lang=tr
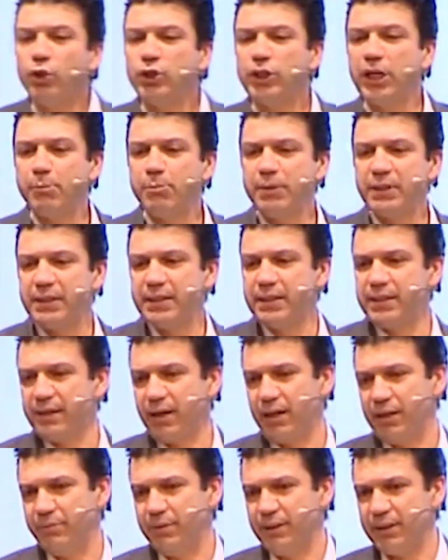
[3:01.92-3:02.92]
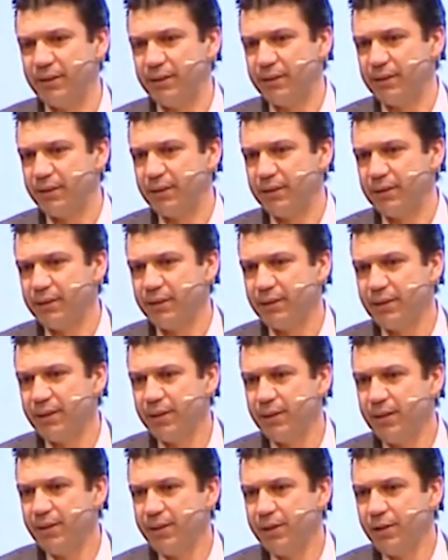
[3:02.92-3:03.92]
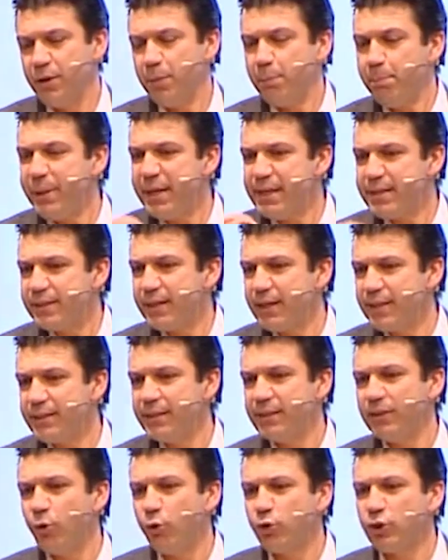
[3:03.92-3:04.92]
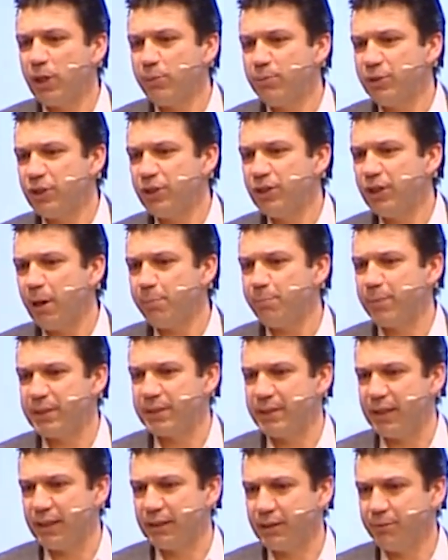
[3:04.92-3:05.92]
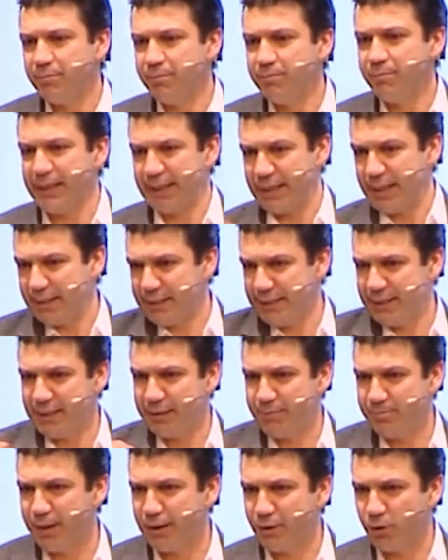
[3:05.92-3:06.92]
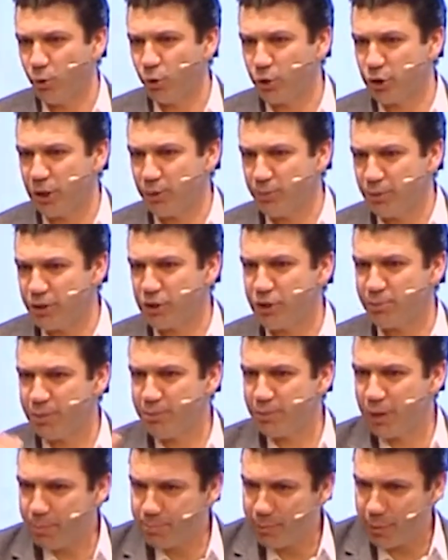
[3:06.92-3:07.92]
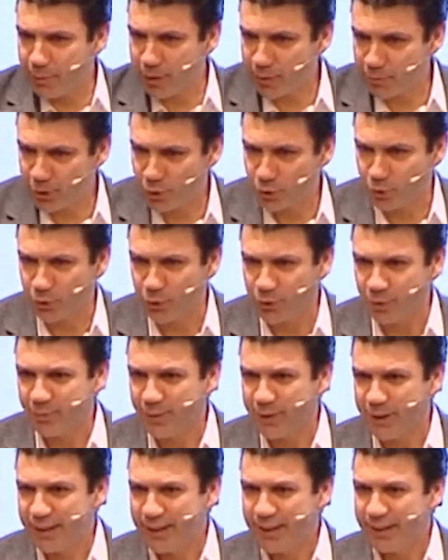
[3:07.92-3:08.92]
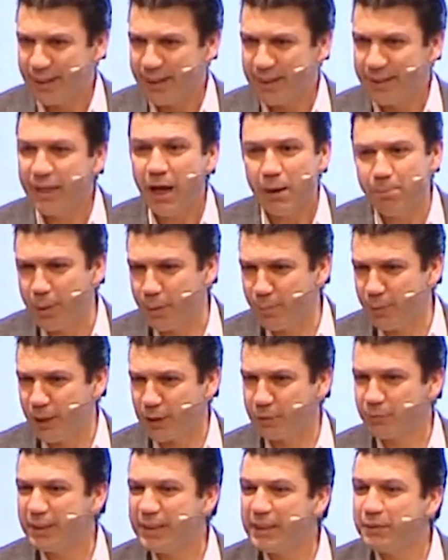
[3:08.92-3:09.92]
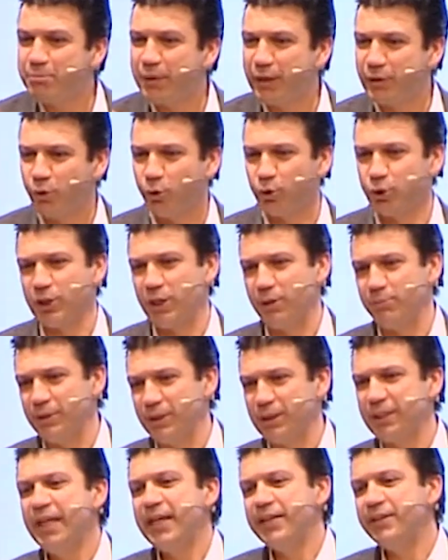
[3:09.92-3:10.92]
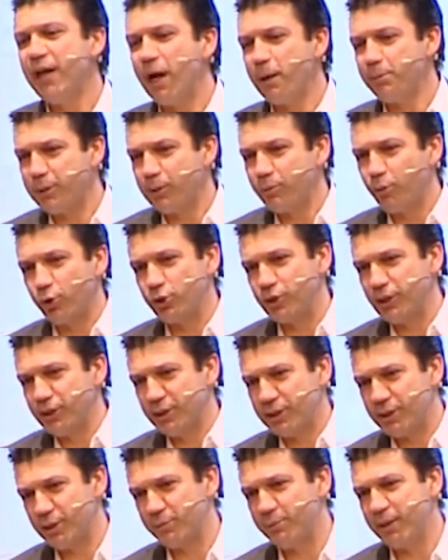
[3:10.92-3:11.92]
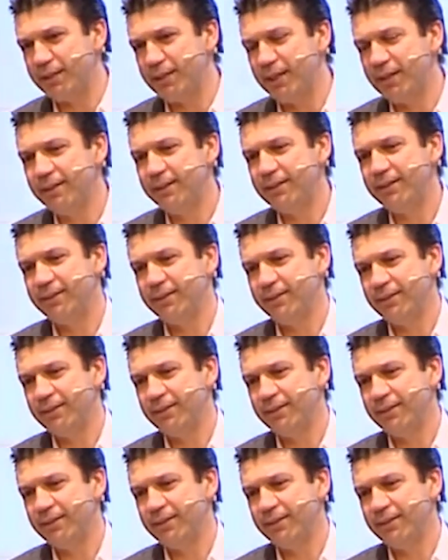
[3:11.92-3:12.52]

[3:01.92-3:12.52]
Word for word: hoşlanmasını sağlamasınız. Bir insan hoşlanması için ne yapması lazım? Mesela sizin benden hoşlanmanız için benim ne yapmam lazım? Size soruyorum. Ne yapmam lazım sizin benden hoşlanmanız için? Ne yapsam hoşlanırsınız benden?